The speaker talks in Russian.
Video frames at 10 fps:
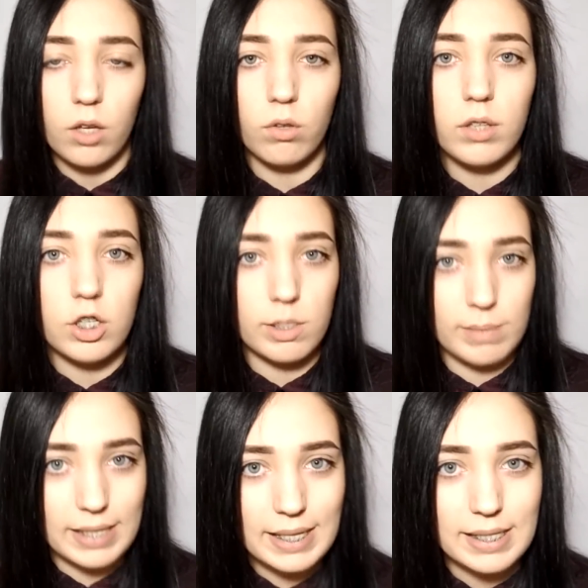И он даже
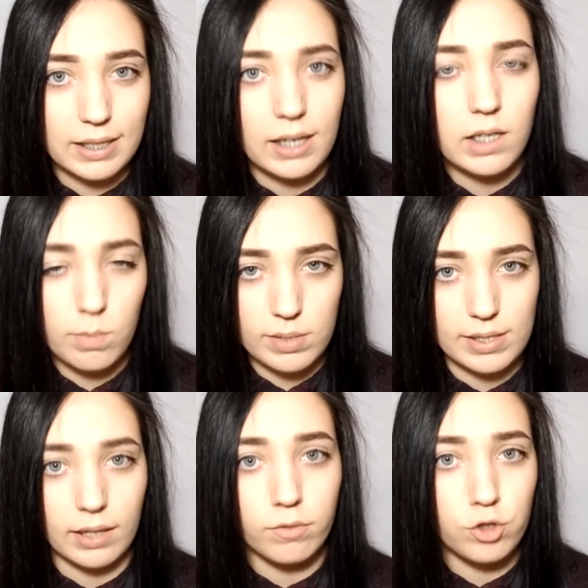мне детально
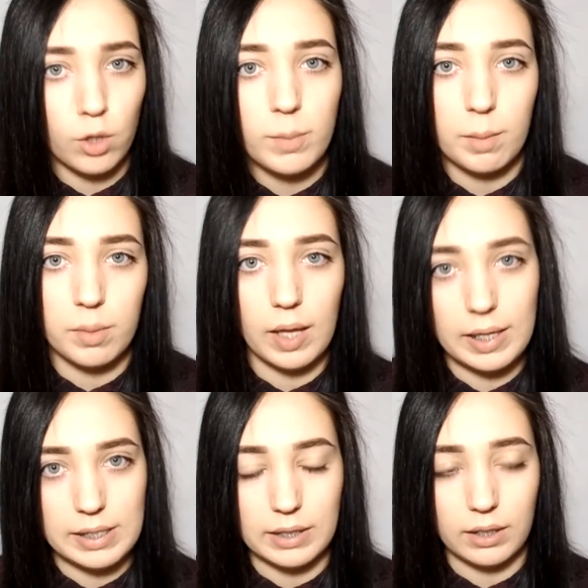описал, в чем я была
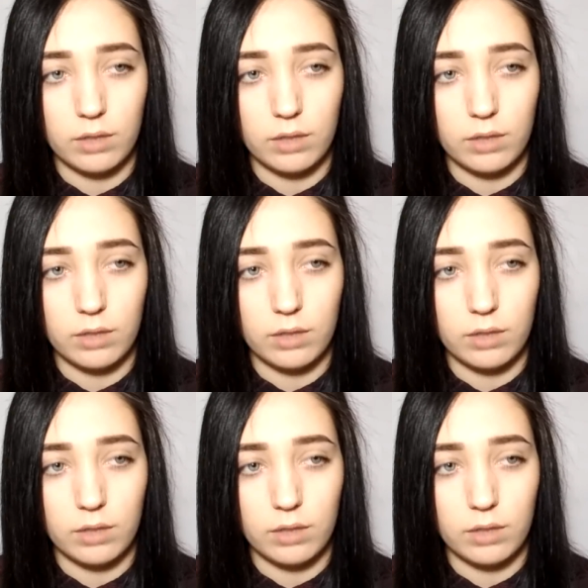одета.